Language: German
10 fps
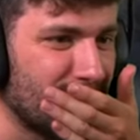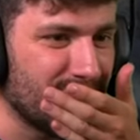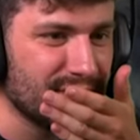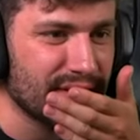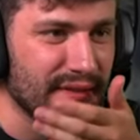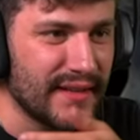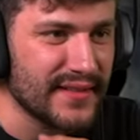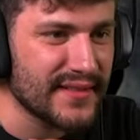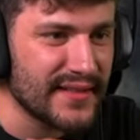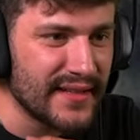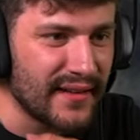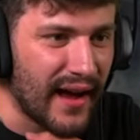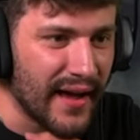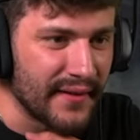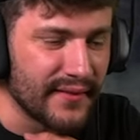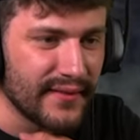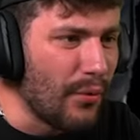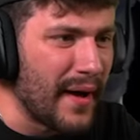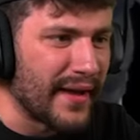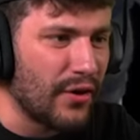mal, was, was war das? Die Innereien.
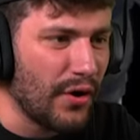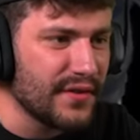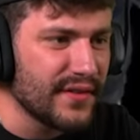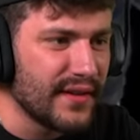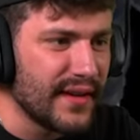Oh mein Gott.